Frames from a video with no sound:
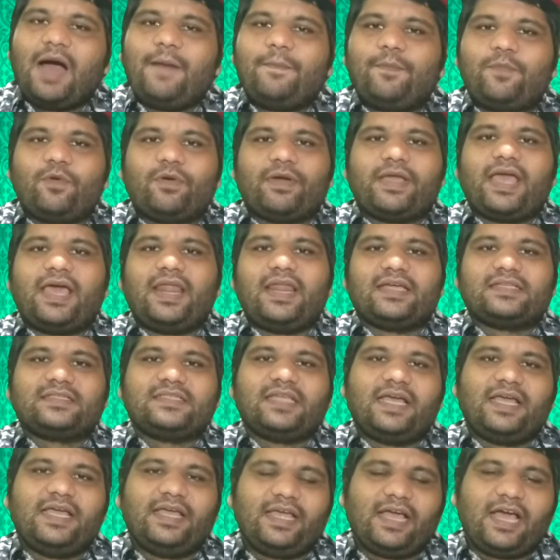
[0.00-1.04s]
आपको क्या
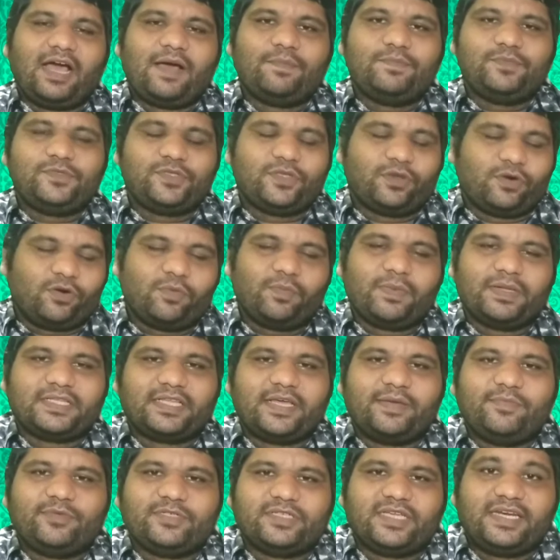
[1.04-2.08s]
लगता है आप जरूर
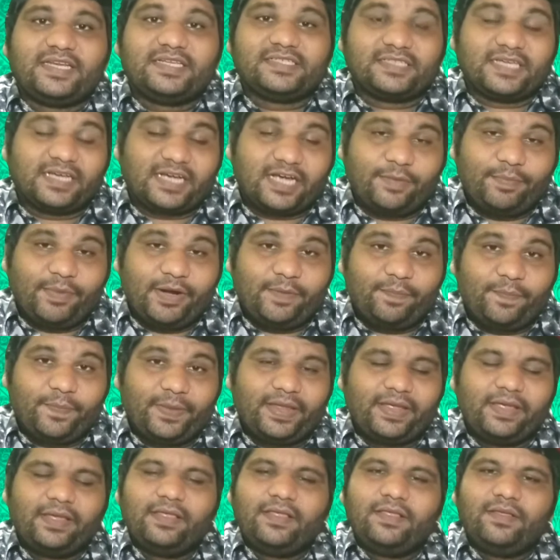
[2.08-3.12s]
बताएं मुझे नीचे कमेंट
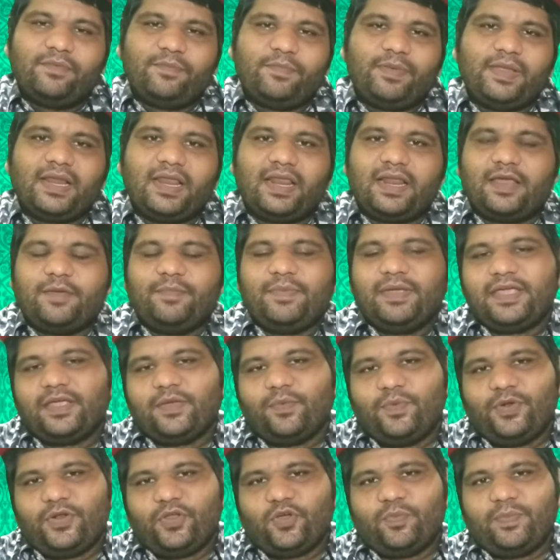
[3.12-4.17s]
में फिलहाल अभी के
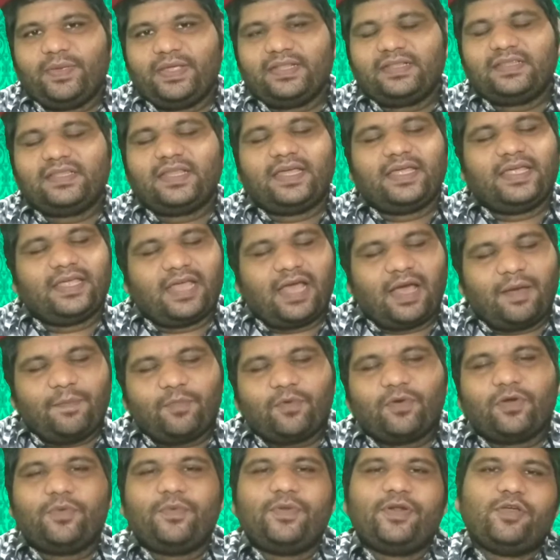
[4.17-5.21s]
वीडियो में इतना ही
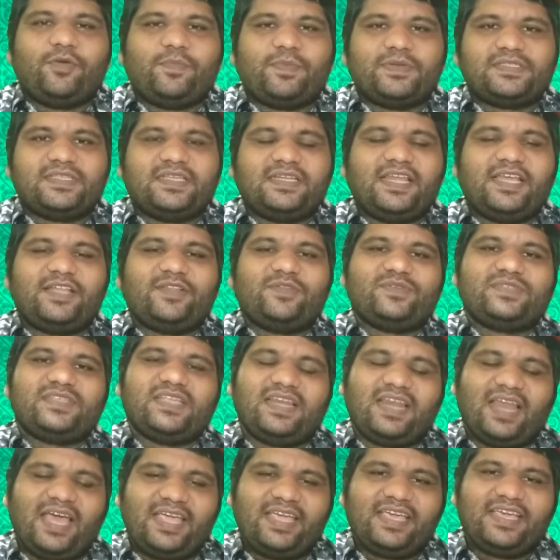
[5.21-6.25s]
आपको वीडियो पसंद आए तो उसे
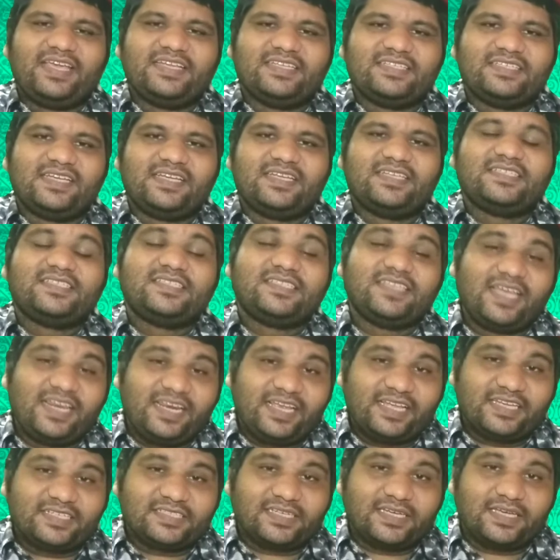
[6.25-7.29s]
लाइक कीजिए शेयर
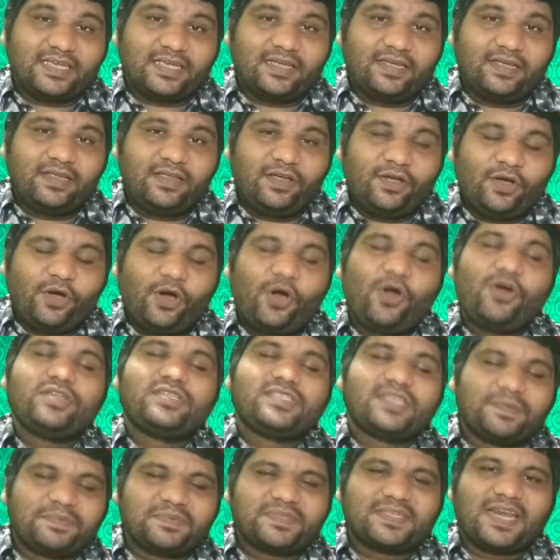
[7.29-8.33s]
कीजिए और
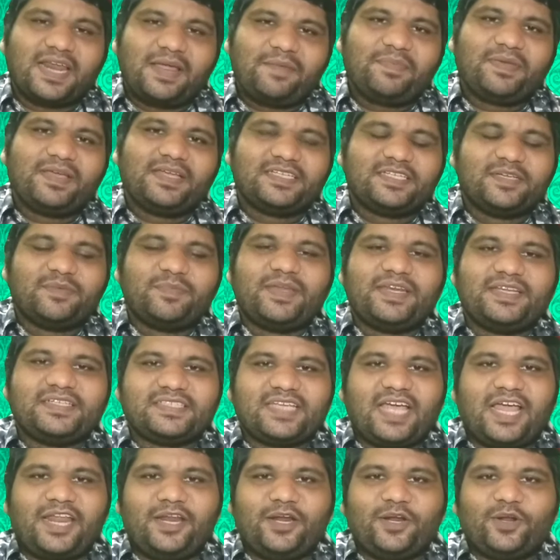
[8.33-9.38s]
सब्सक्राइब कीजिए मेरे
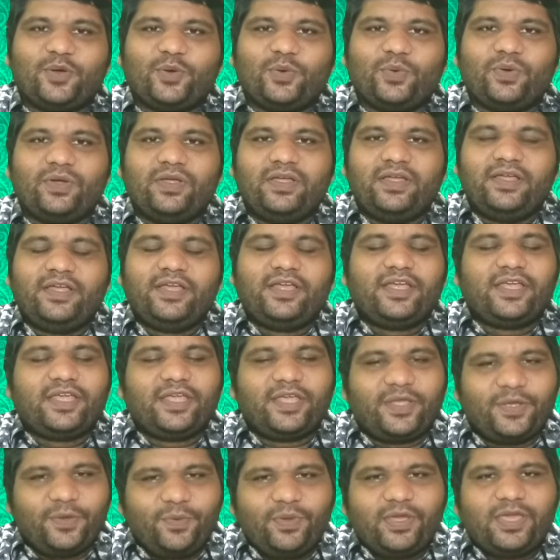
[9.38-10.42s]
चैनल को
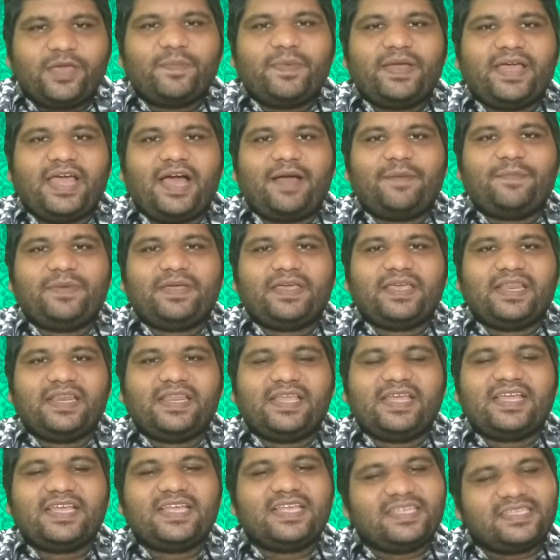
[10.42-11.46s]
क्योंकि मैं आपके
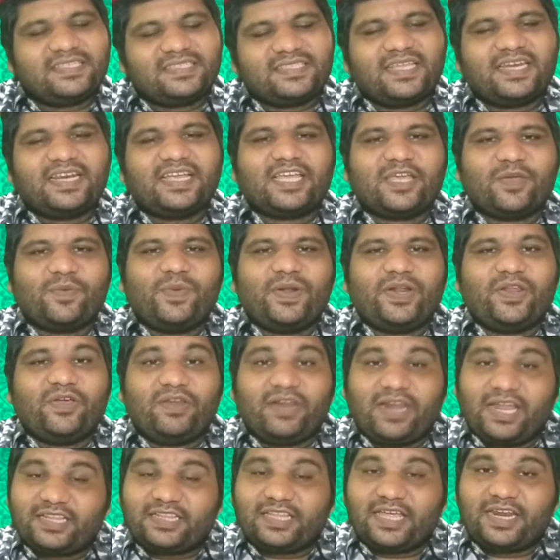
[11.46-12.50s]
लिए इस तरह के वीडियो
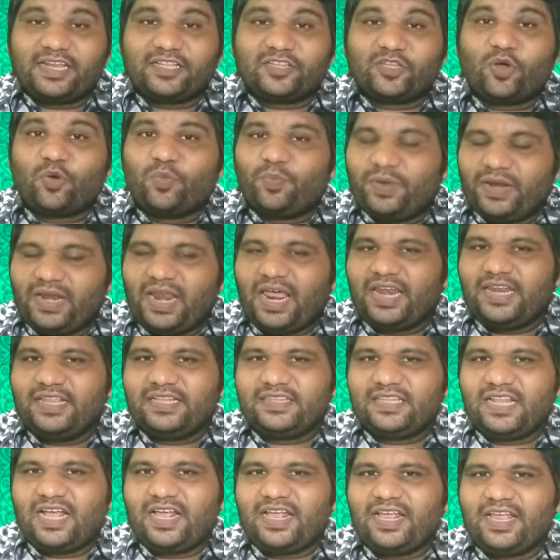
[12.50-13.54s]
लाता रहता हूँ फिलहाल
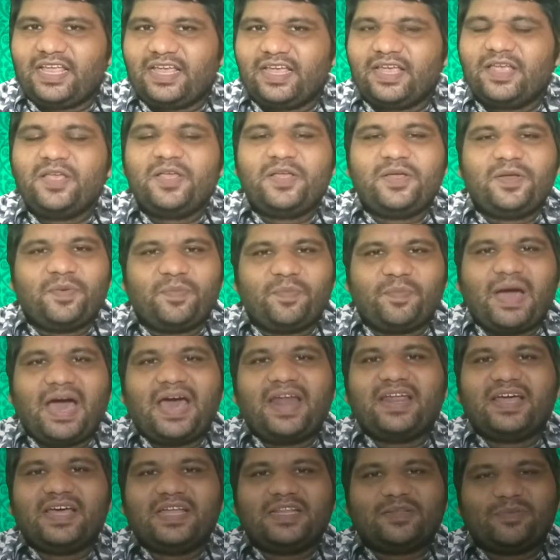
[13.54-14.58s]
इतना ही
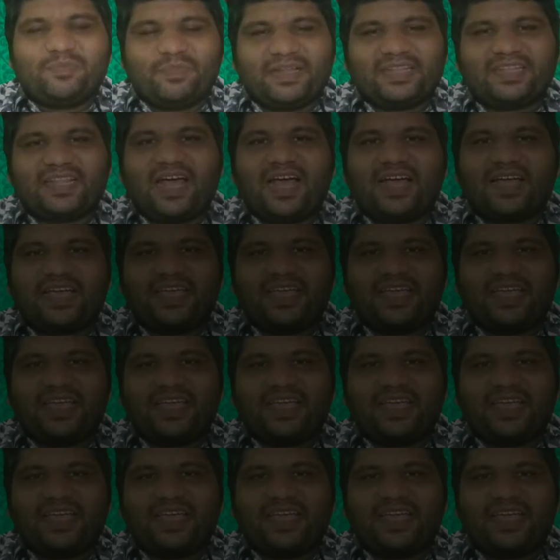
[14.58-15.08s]
भारत माता